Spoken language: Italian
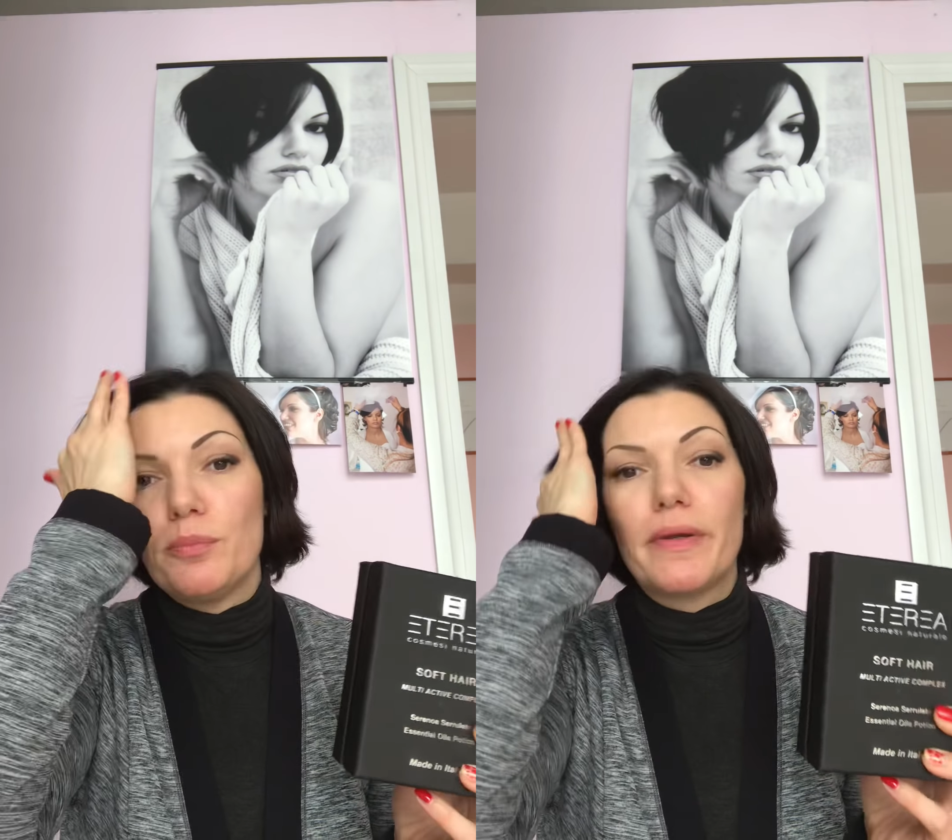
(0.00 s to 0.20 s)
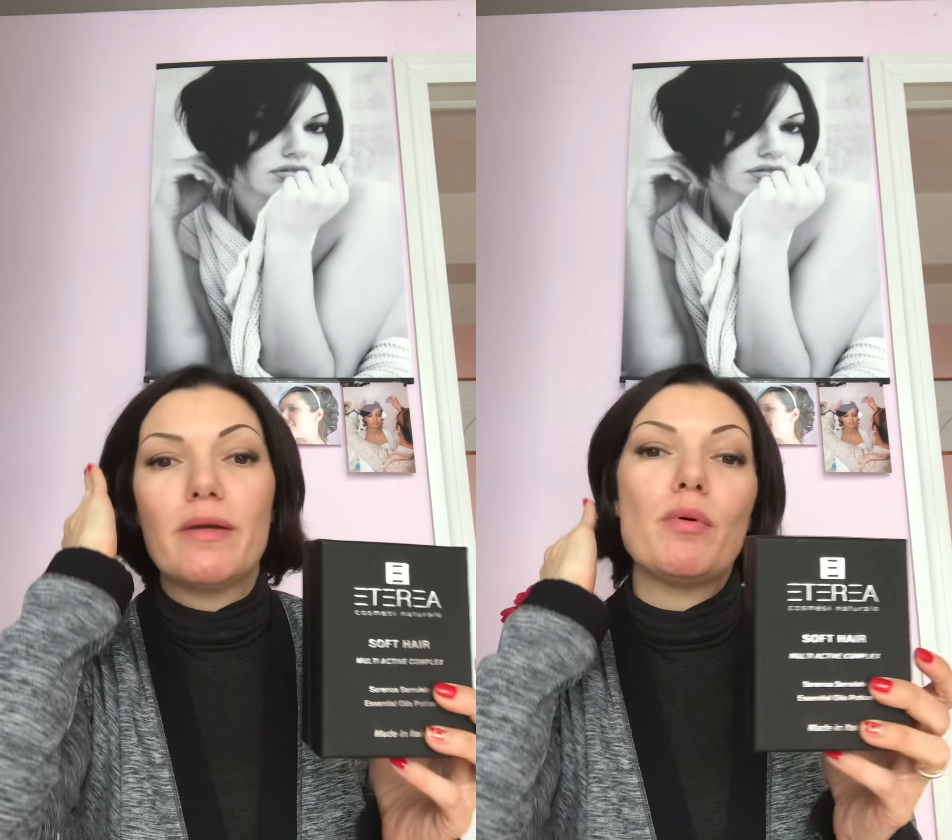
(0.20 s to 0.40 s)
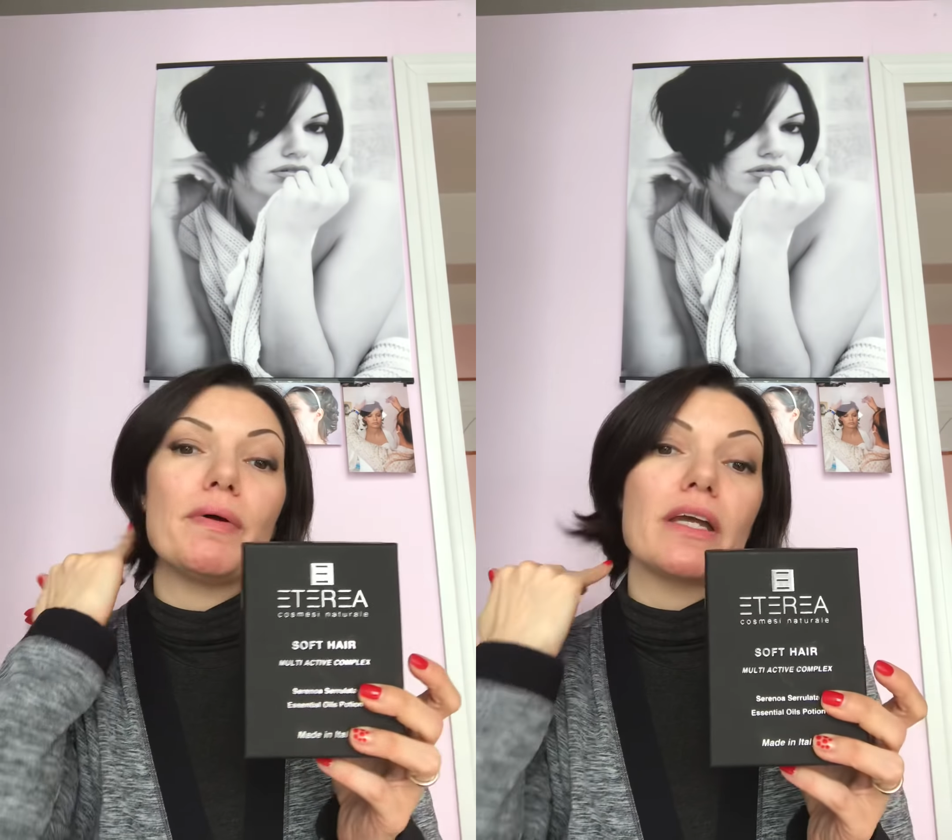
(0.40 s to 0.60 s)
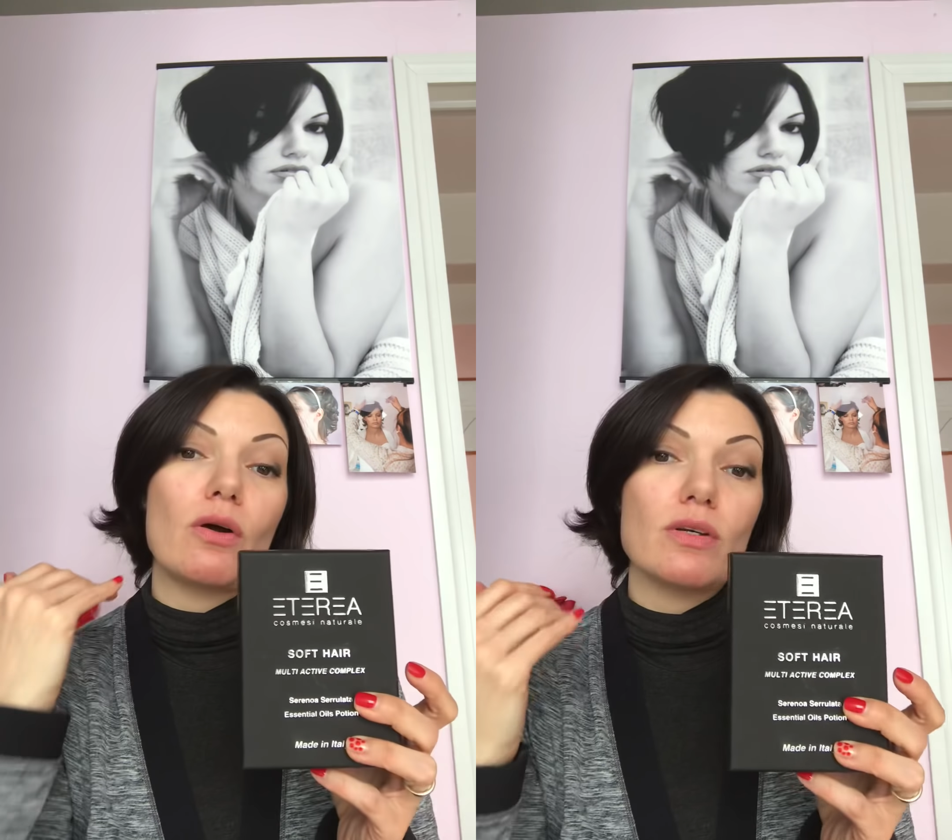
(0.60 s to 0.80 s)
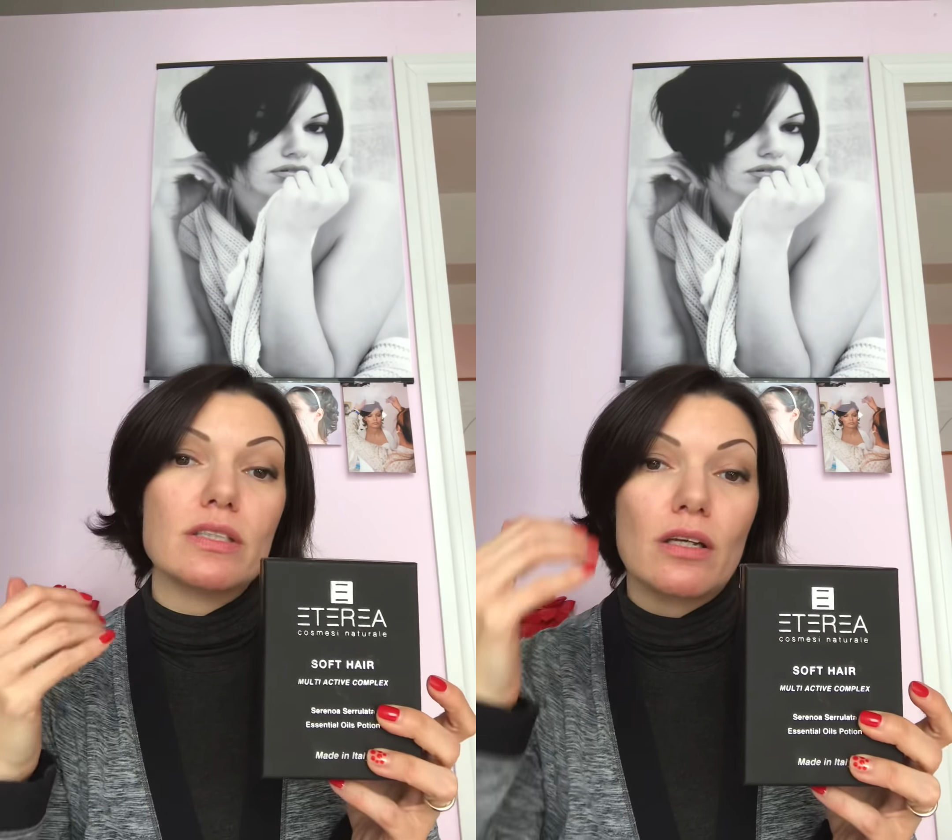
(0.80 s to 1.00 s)
primo perché
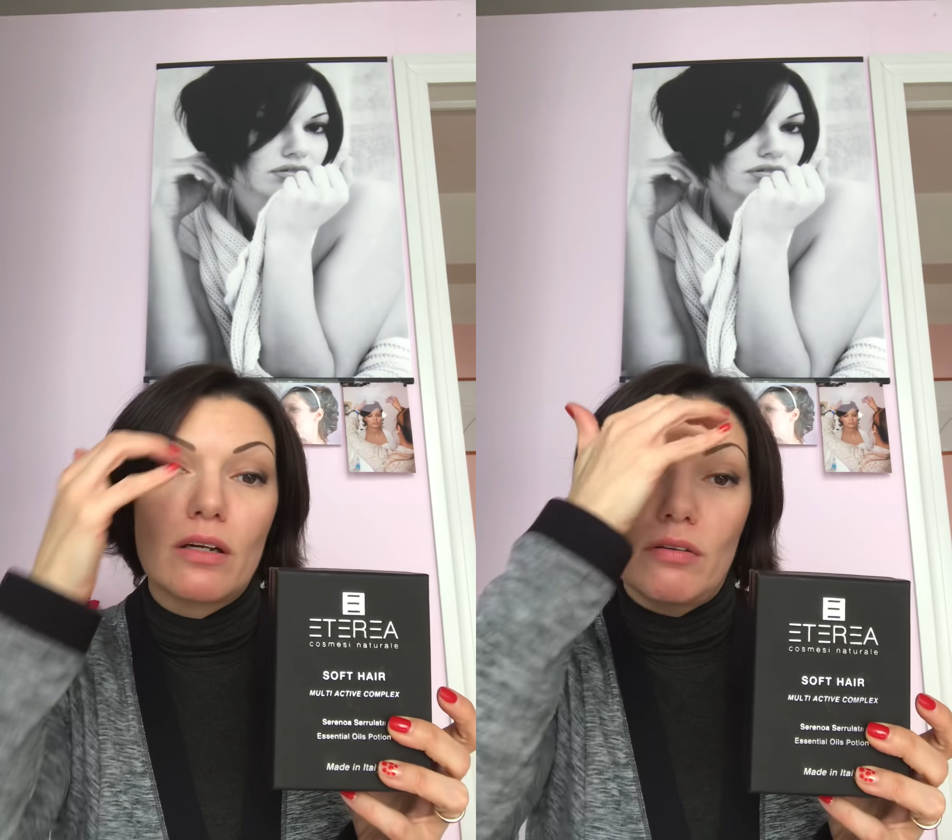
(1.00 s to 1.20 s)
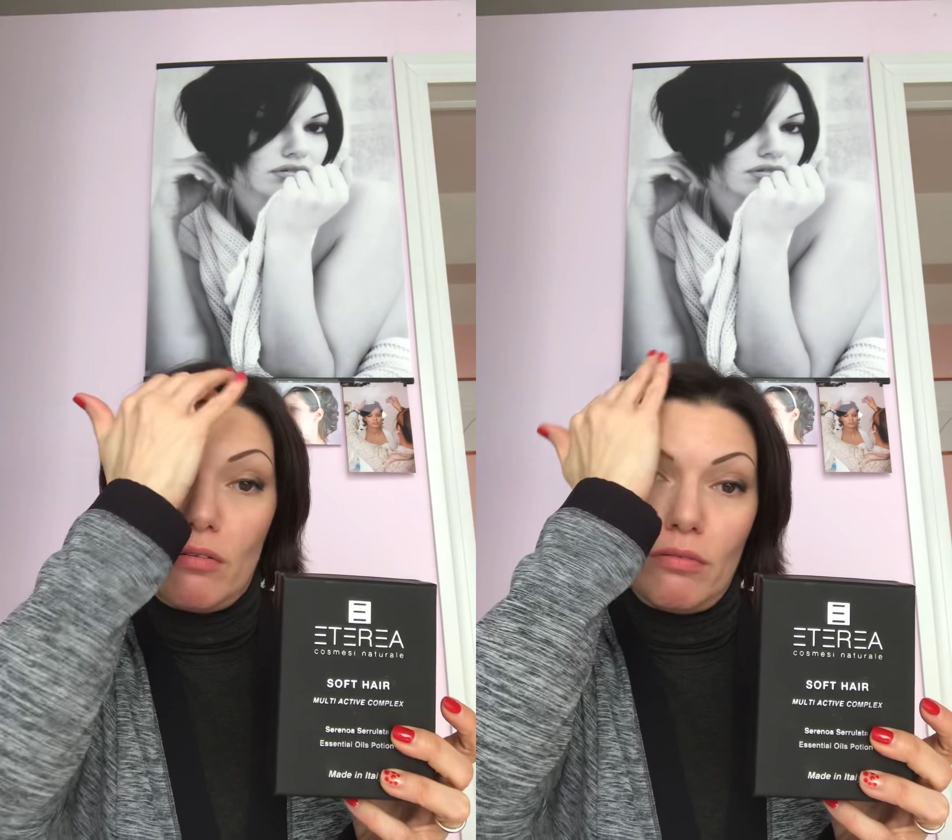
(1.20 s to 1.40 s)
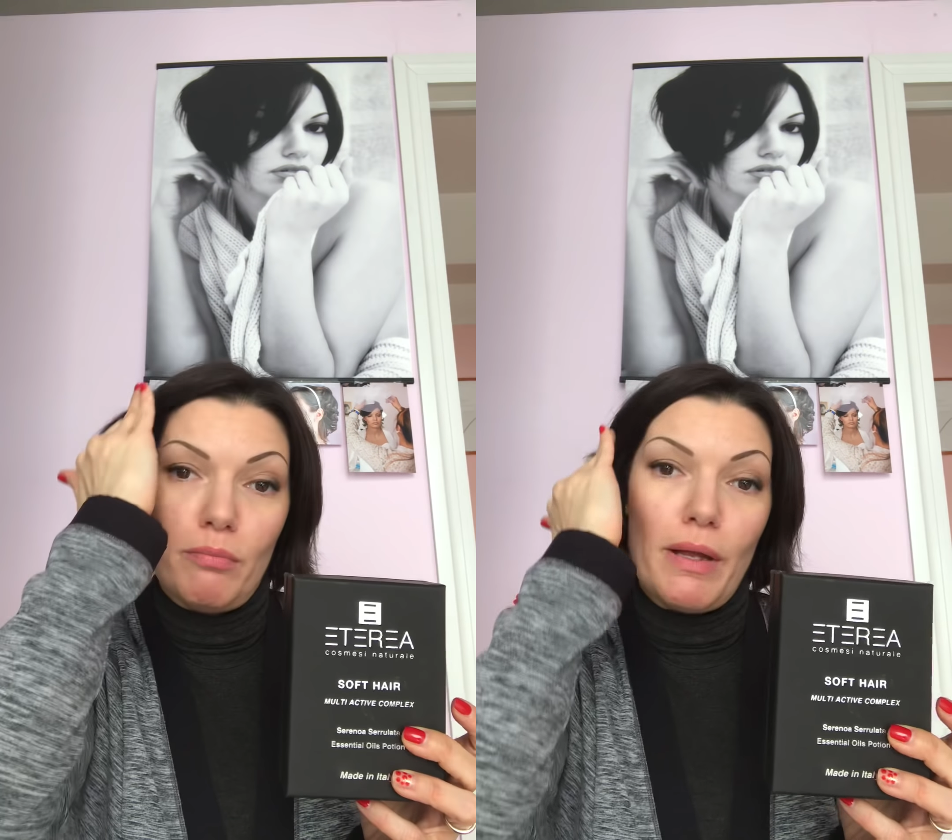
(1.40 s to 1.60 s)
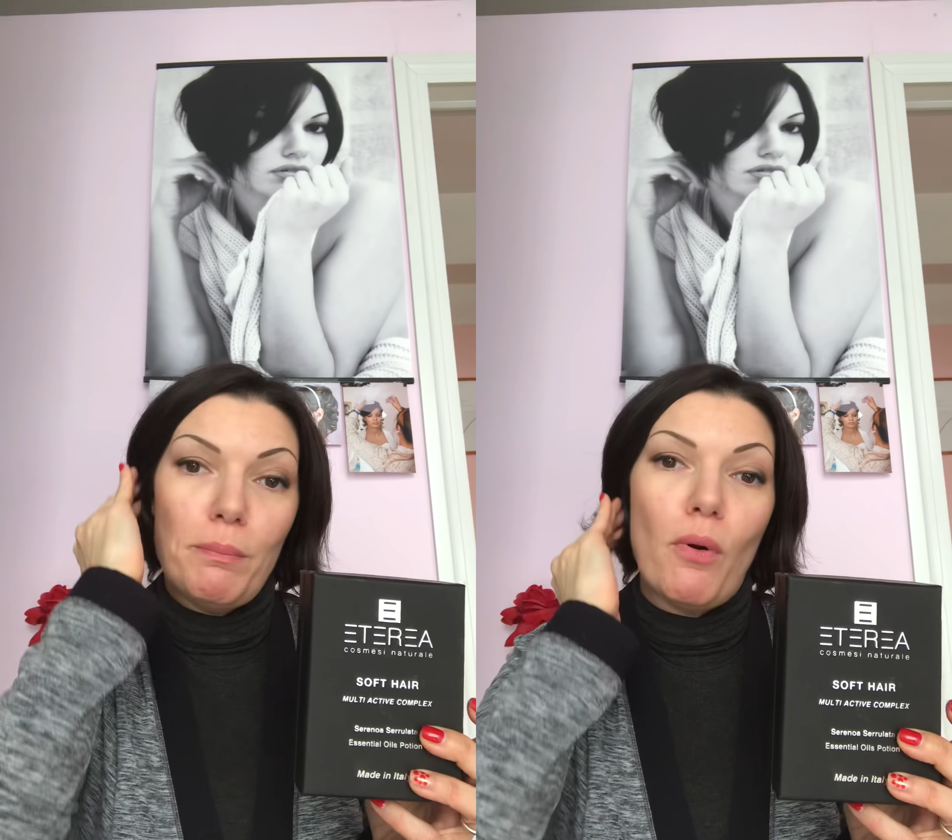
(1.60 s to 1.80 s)
costa un bel